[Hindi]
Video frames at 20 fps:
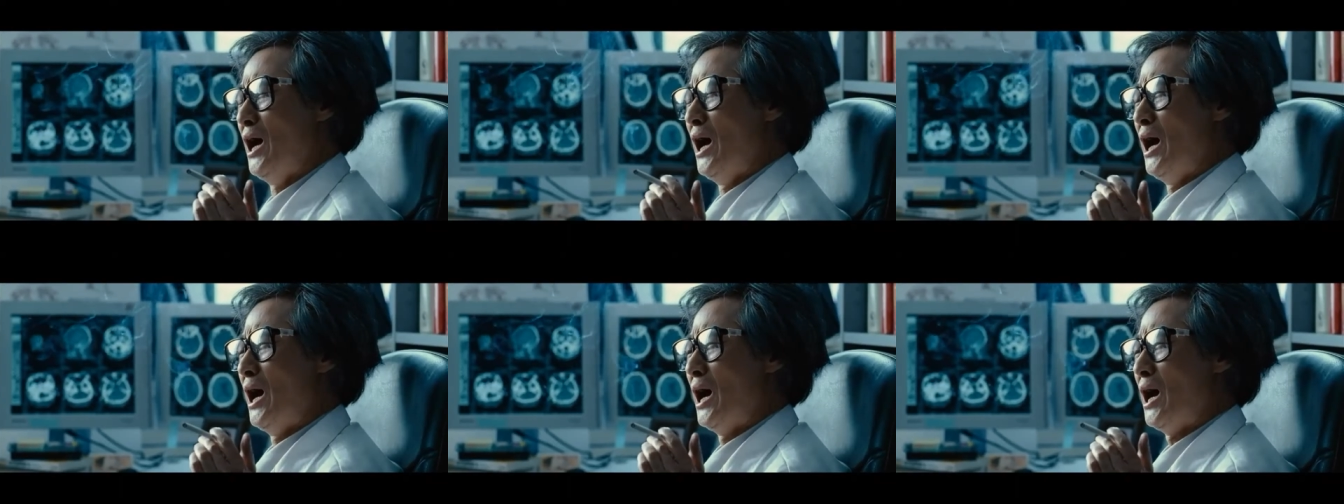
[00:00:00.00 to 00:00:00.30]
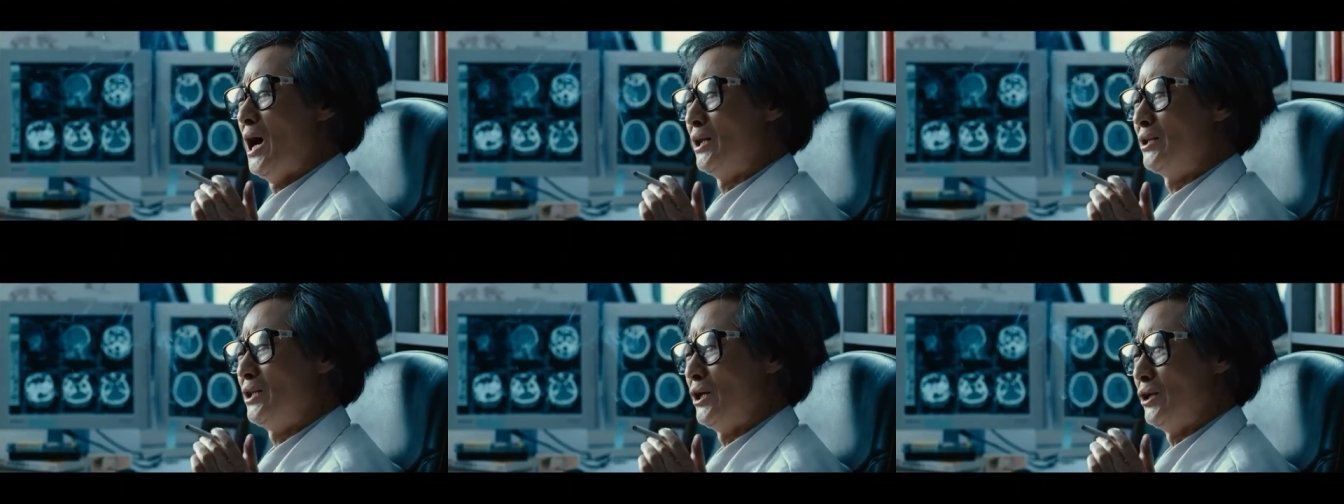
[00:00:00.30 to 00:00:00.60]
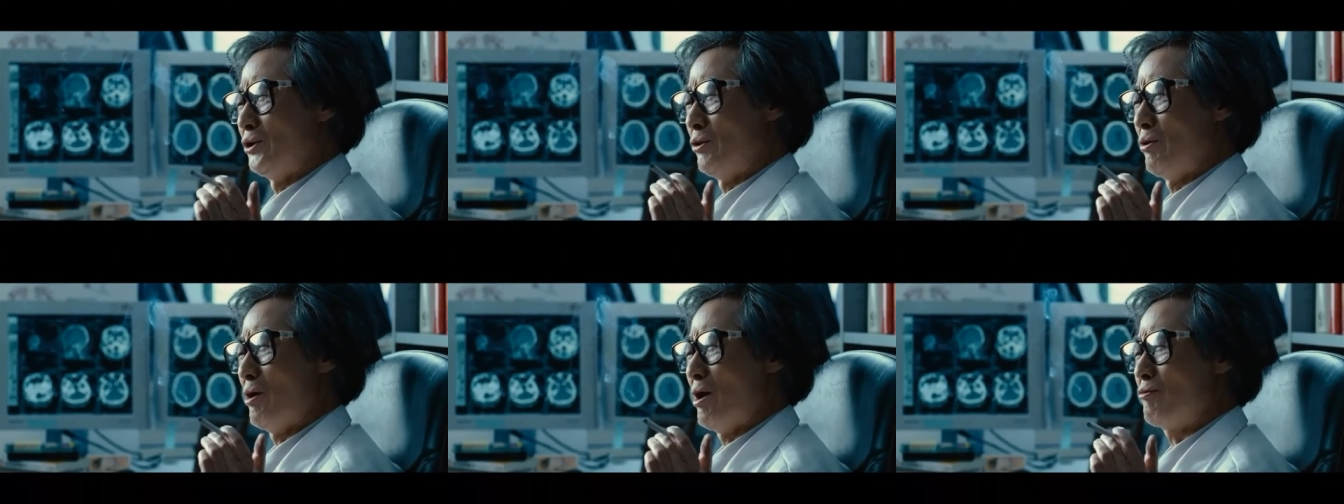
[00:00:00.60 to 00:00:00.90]
के बाद
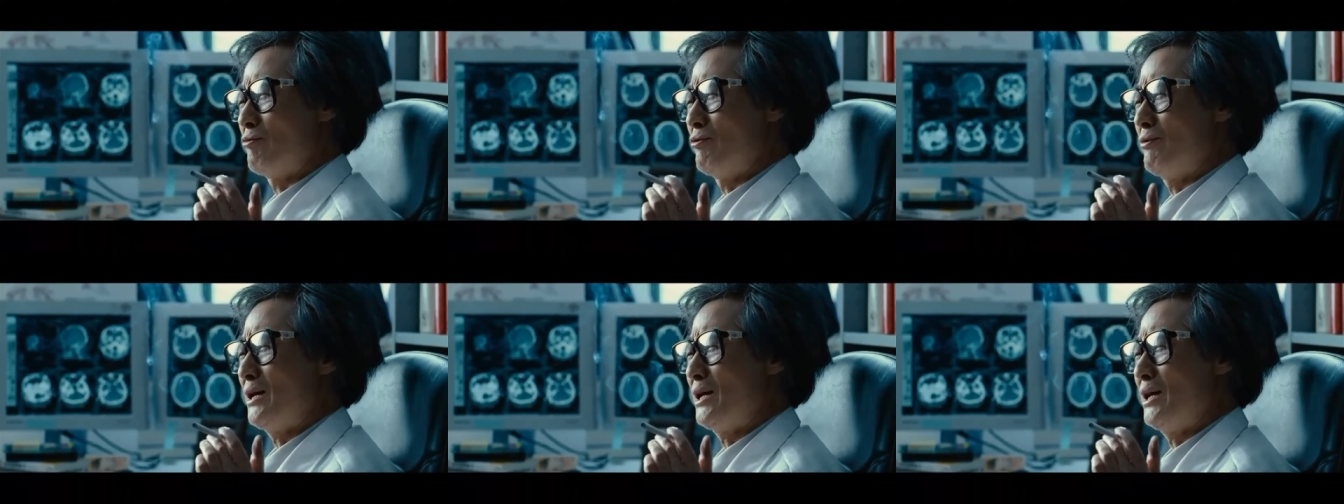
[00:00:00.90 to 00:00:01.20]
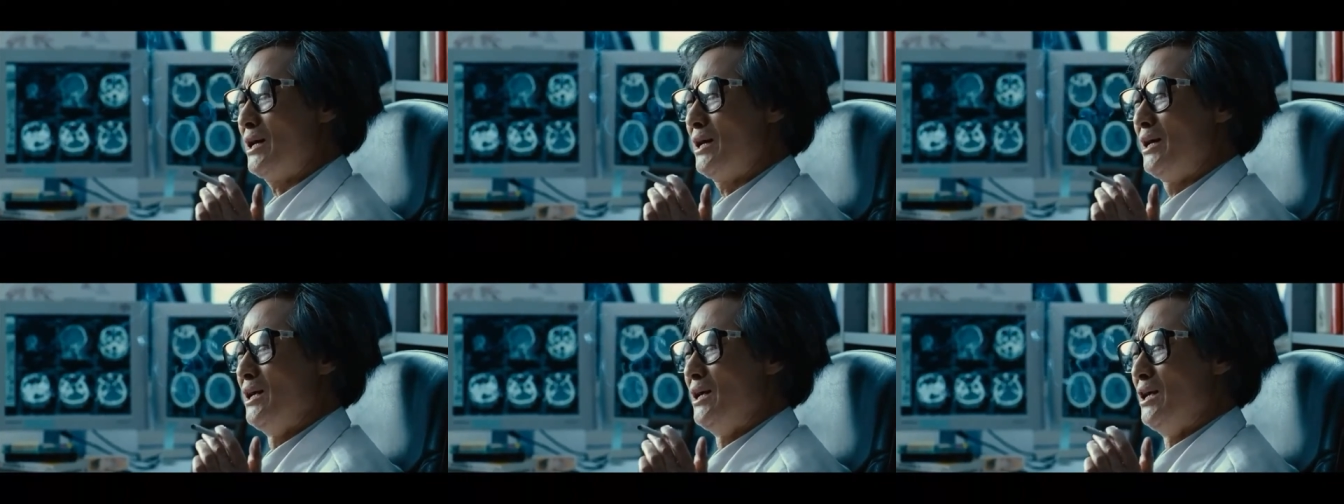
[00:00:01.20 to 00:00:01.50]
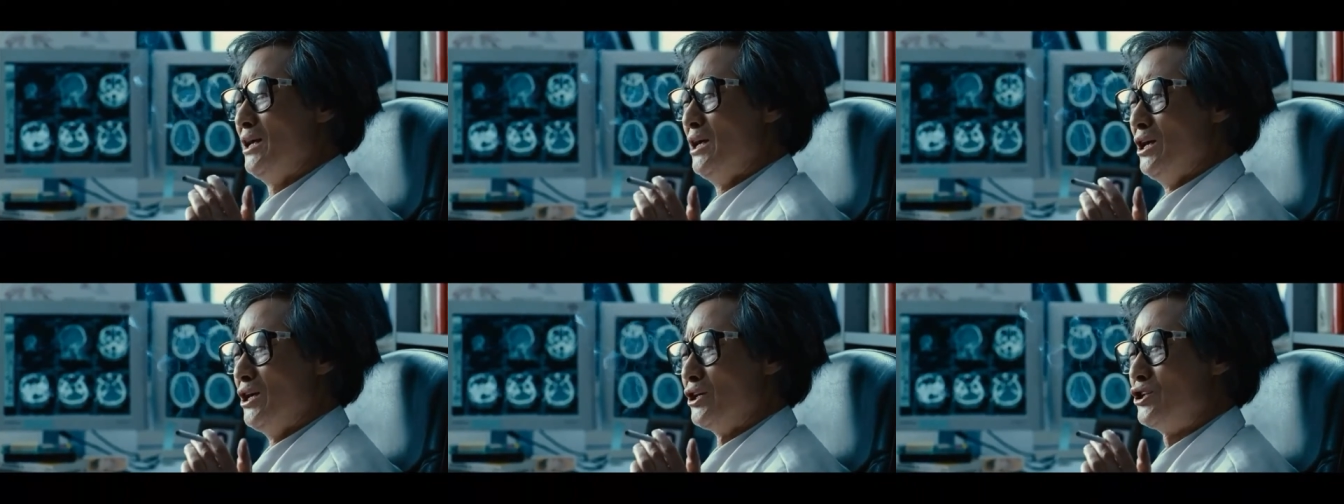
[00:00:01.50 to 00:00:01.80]
उसने मुझसे कहा
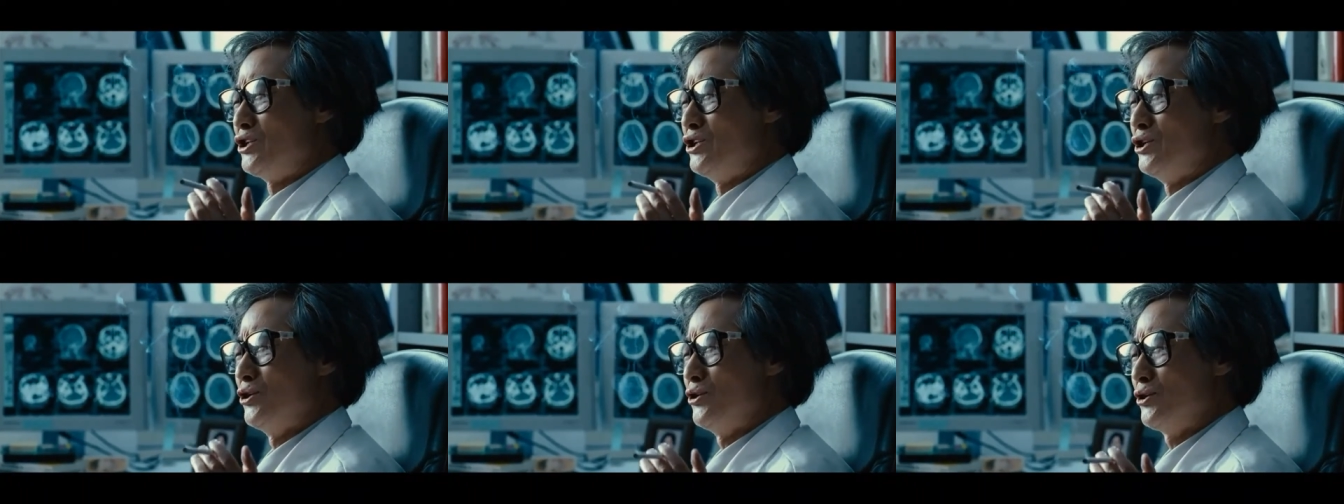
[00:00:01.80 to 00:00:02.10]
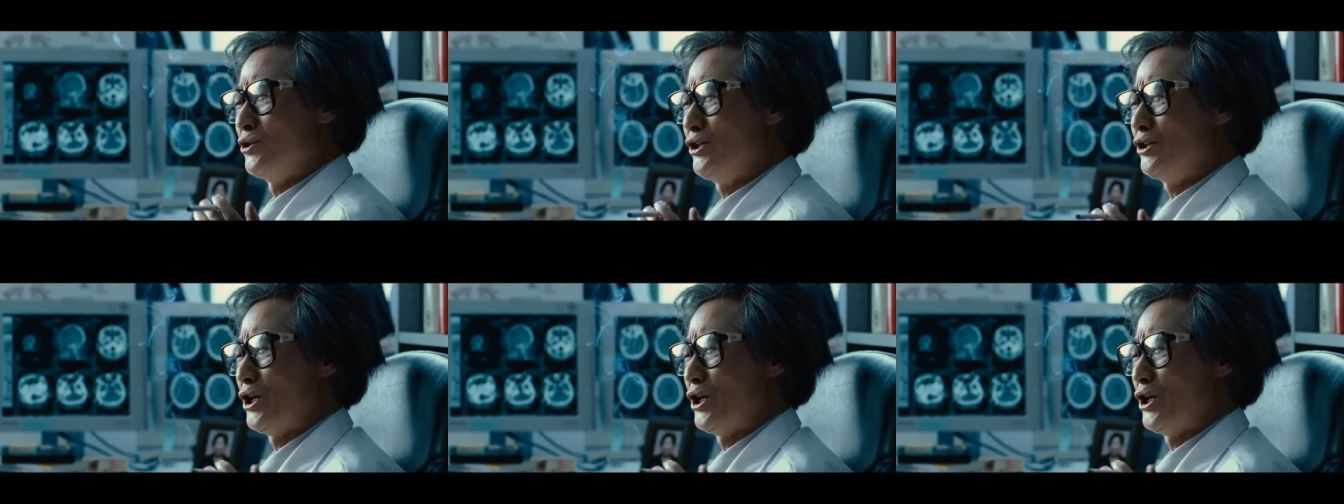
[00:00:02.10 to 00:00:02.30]
कि तुम